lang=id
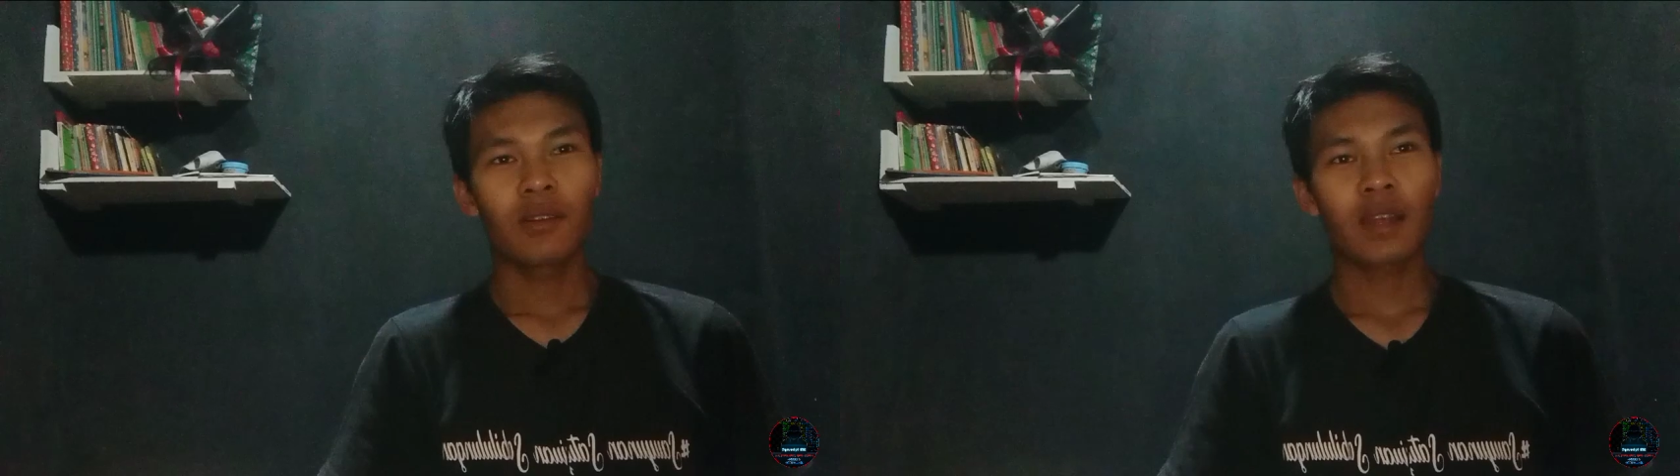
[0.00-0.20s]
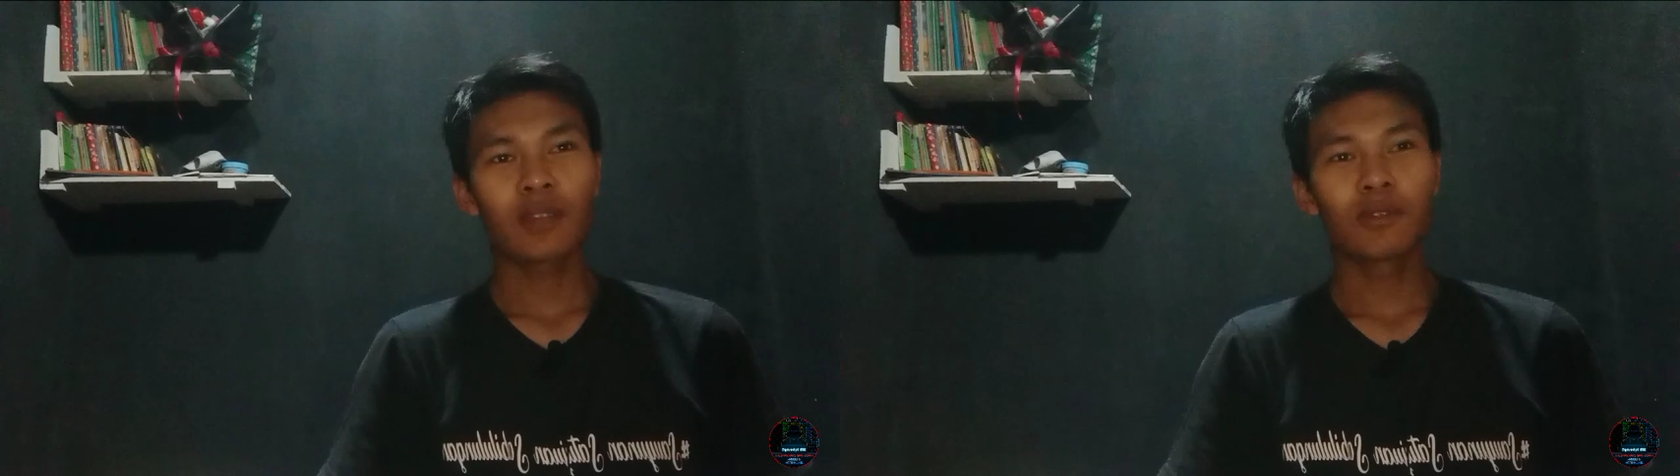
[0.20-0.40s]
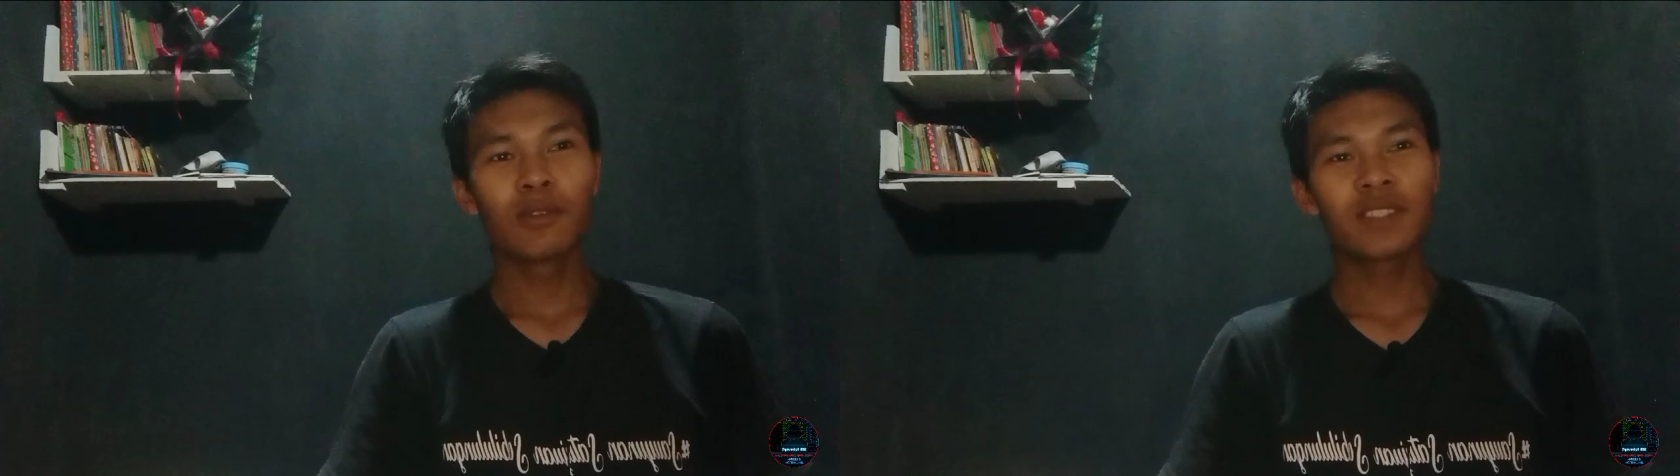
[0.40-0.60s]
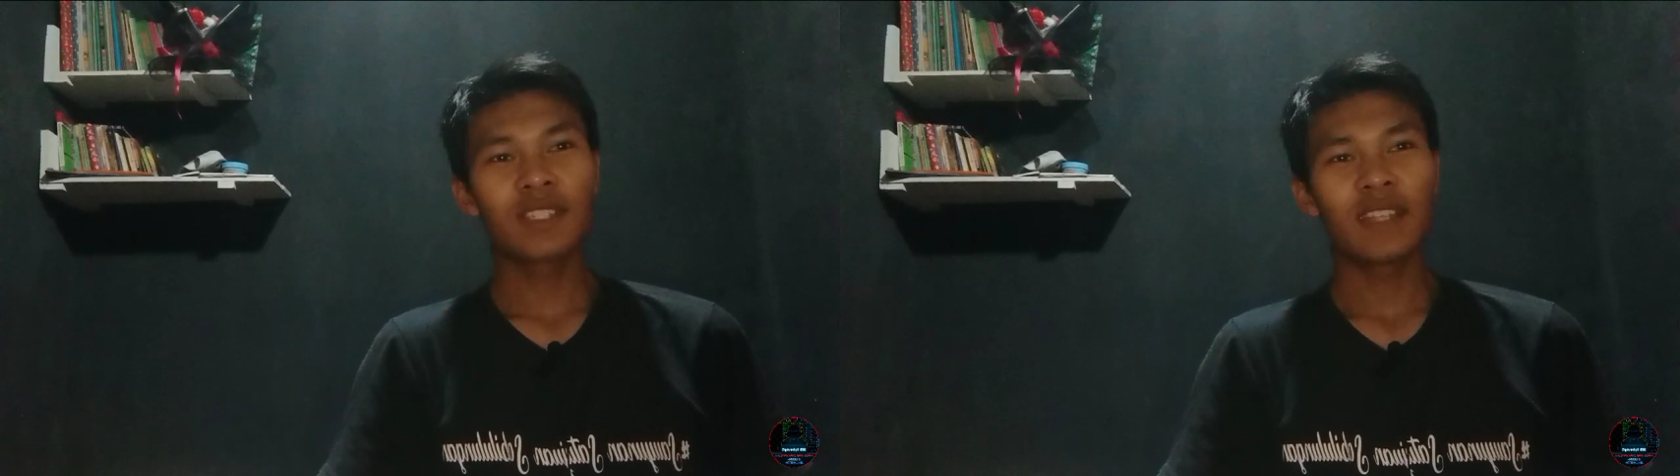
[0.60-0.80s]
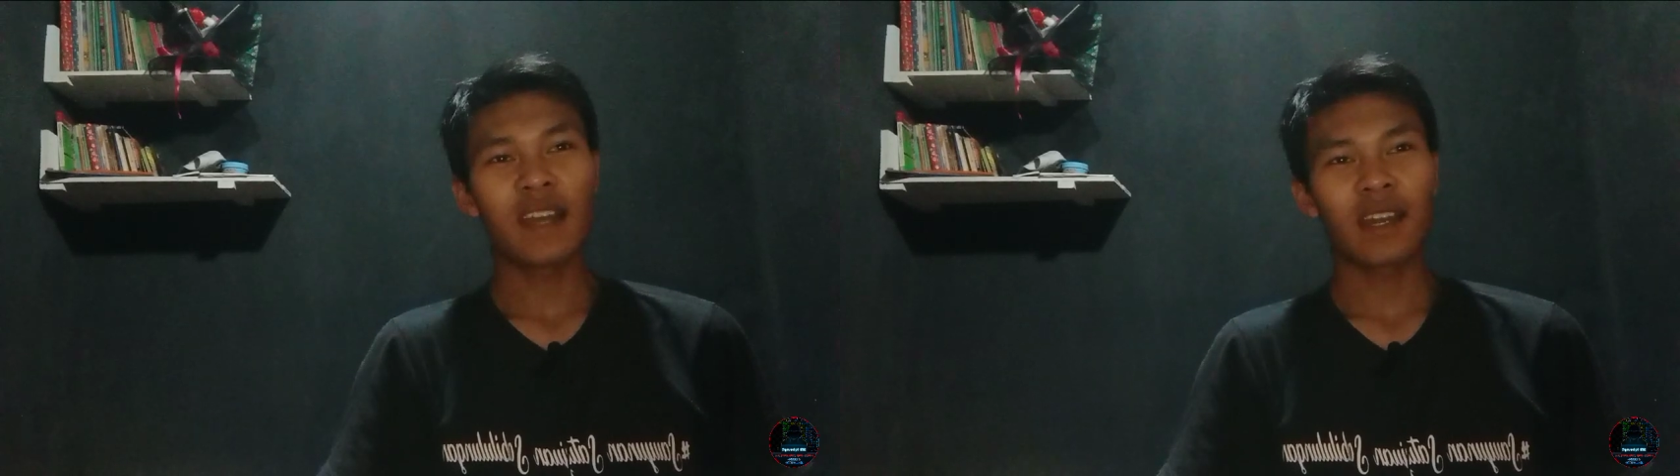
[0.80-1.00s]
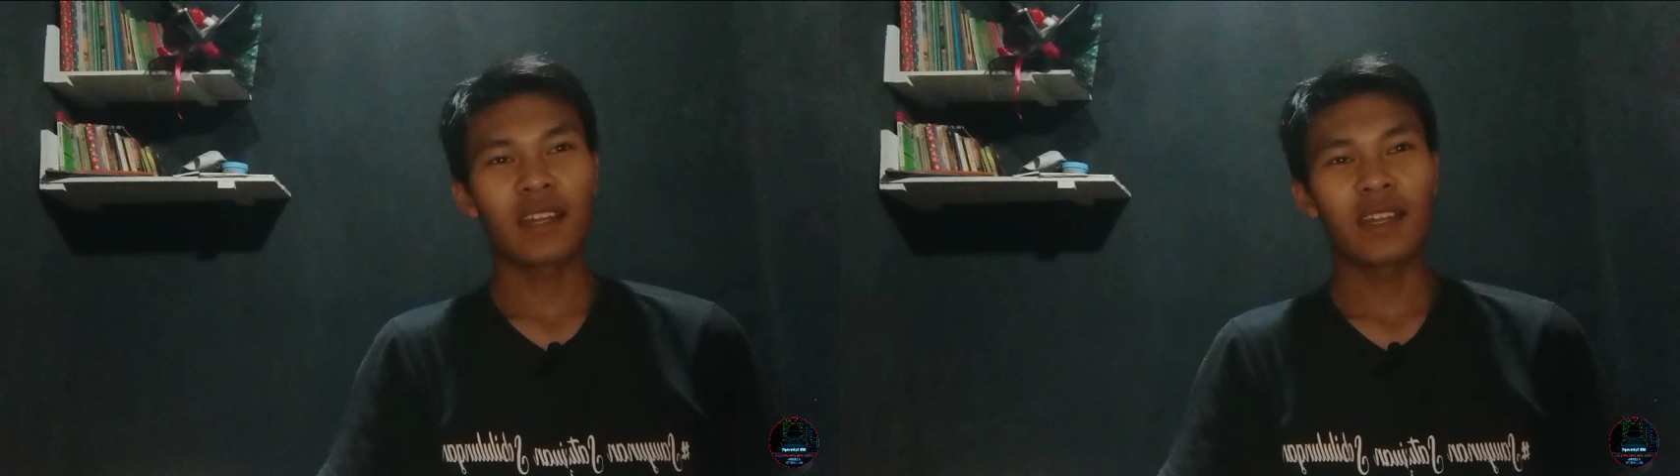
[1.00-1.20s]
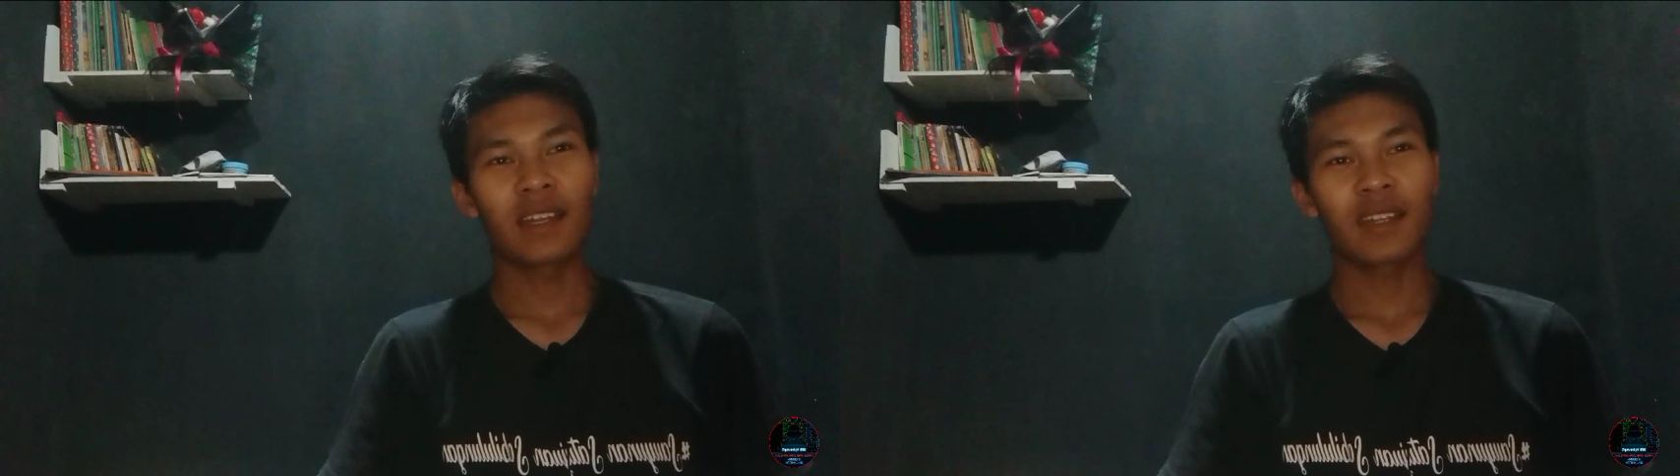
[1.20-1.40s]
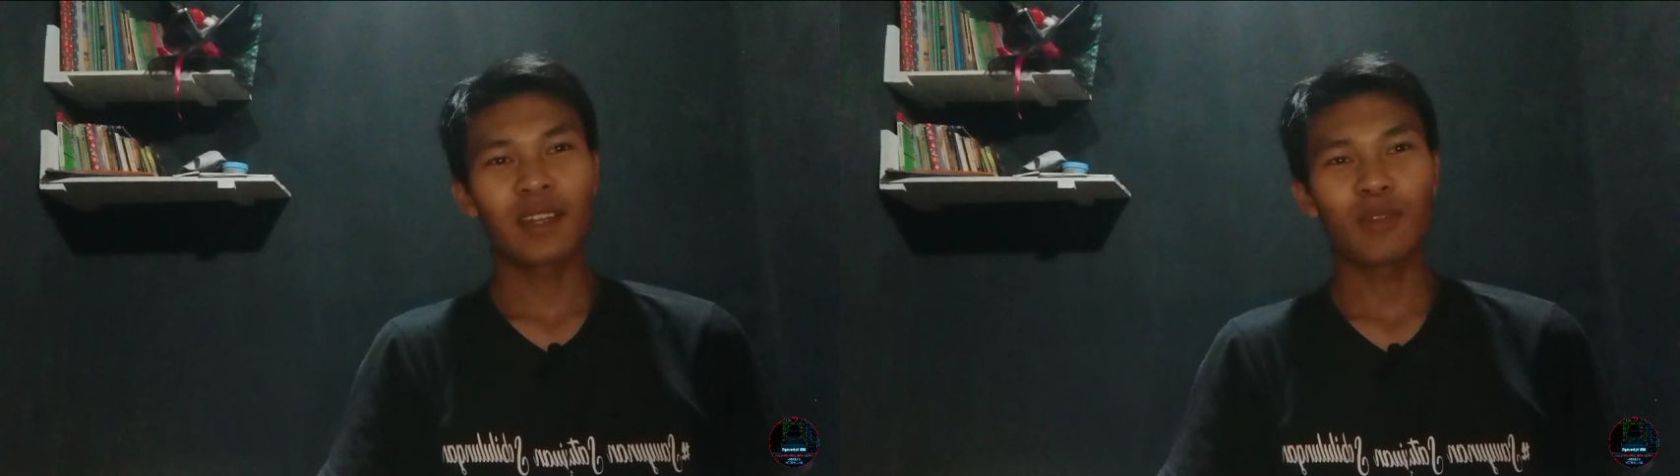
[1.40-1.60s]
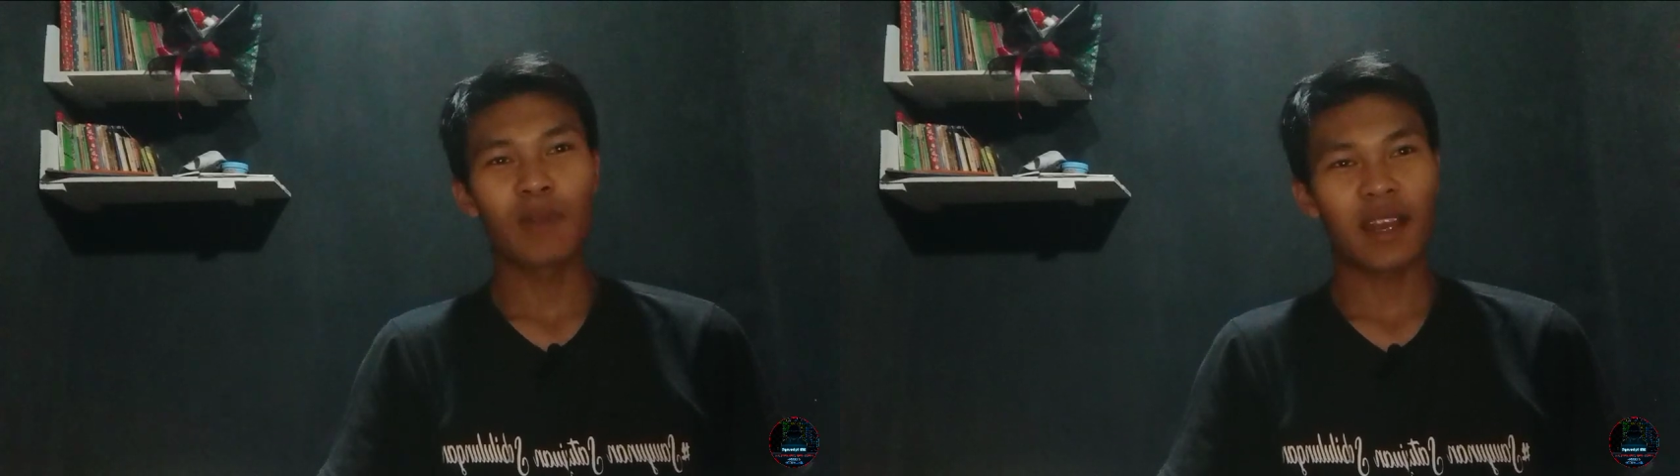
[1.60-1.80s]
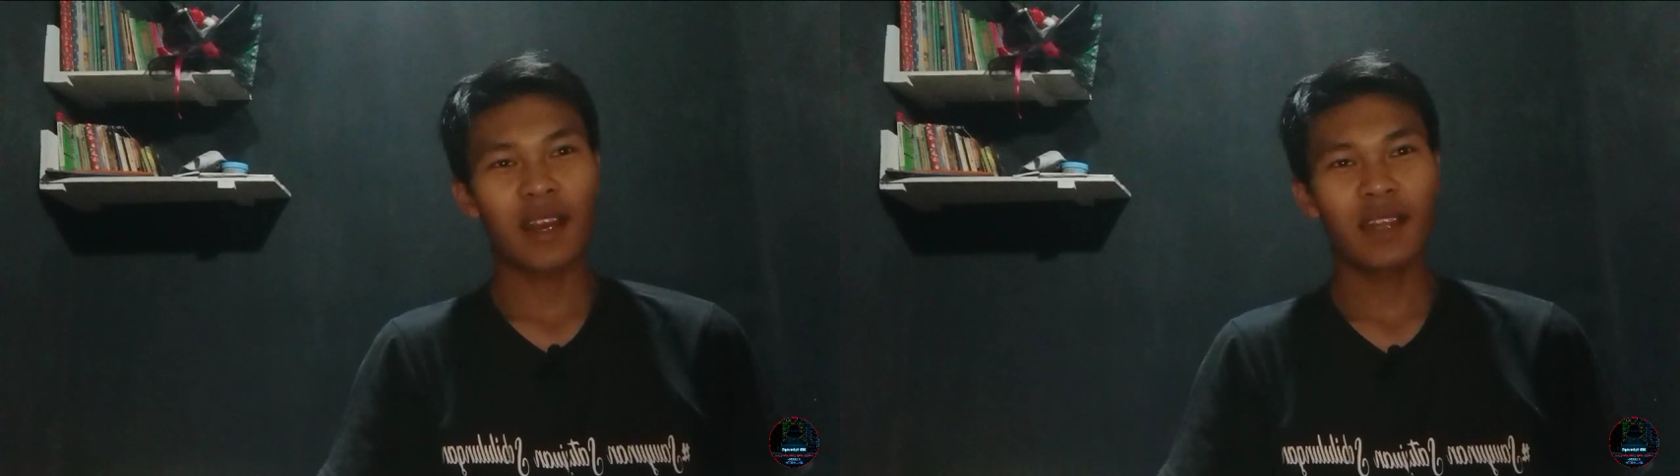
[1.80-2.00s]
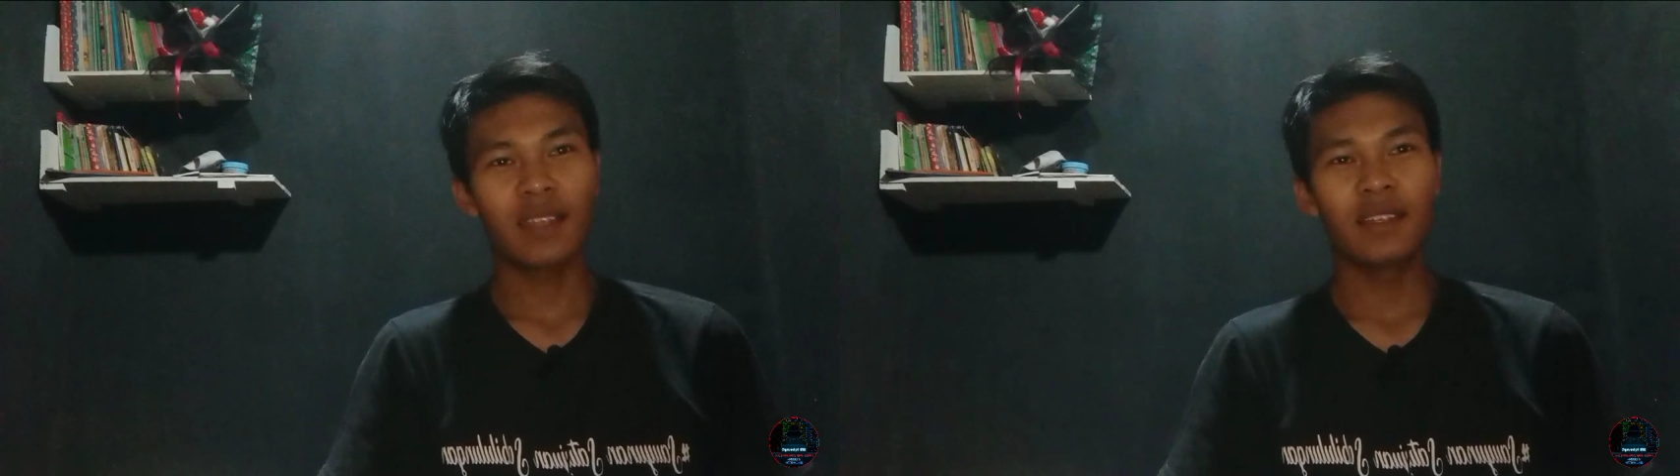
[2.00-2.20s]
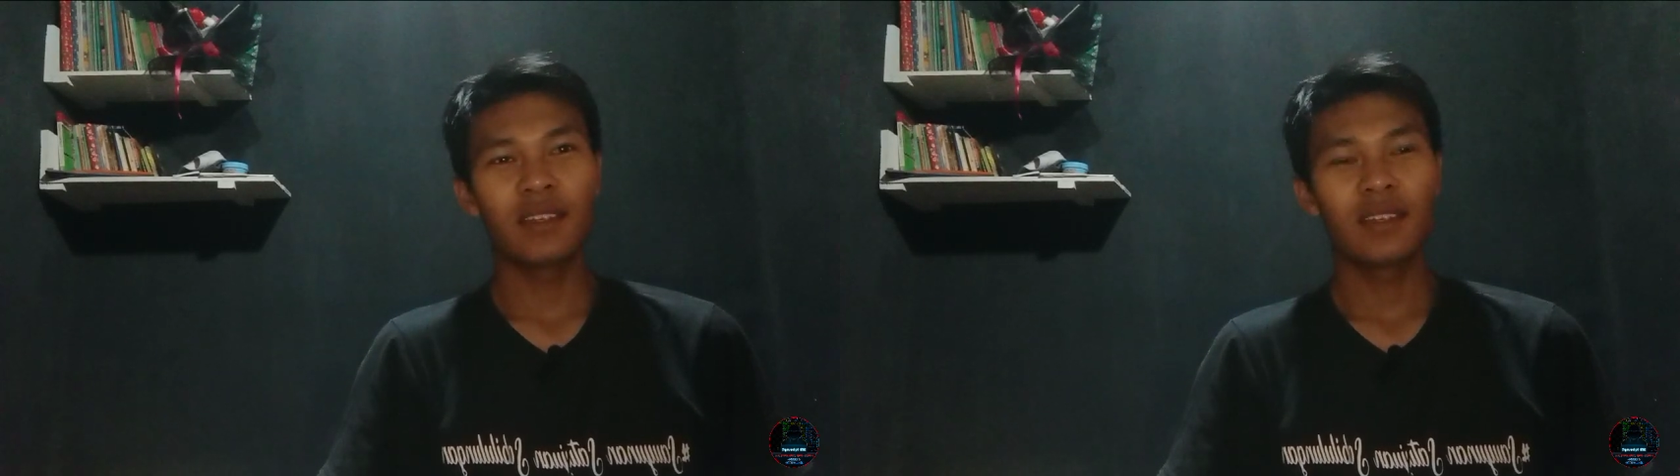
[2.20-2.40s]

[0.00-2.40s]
Orang tulus tidak akan datang dua kali,